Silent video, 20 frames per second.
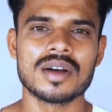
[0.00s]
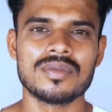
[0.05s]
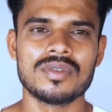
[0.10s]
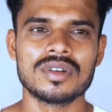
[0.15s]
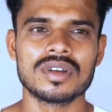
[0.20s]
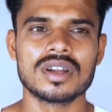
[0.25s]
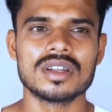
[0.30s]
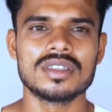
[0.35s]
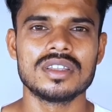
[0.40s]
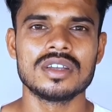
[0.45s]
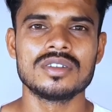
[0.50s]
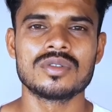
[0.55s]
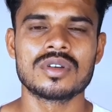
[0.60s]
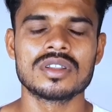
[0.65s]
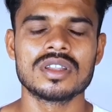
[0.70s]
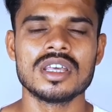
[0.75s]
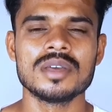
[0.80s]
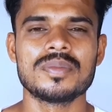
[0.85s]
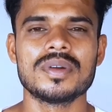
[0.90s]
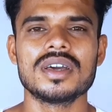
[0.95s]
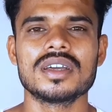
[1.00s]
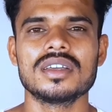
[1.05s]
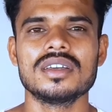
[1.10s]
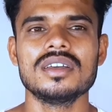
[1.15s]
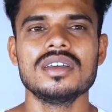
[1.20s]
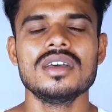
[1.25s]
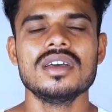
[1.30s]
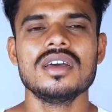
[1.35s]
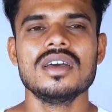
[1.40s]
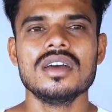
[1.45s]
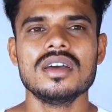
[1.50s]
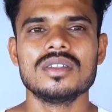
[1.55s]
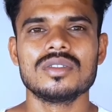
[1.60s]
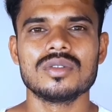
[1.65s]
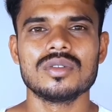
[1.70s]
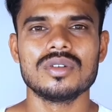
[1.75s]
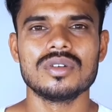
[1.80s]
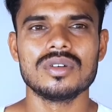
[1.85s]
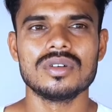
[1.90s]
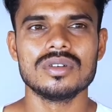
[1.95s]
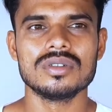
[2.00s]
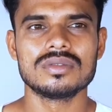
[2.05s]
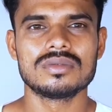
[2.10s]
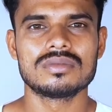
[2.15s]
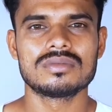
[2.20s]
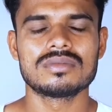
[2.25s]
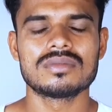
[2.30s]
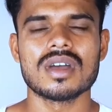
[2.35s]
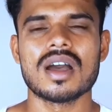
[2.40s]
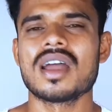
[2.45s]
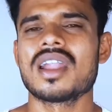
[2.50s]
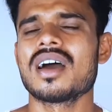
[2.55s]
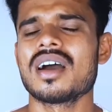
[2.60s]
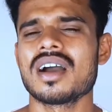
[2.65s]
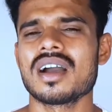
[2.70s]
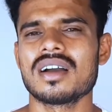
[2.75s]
फ़ोन खरीदने की जरूरत नहीं पड़ेगी तो अरे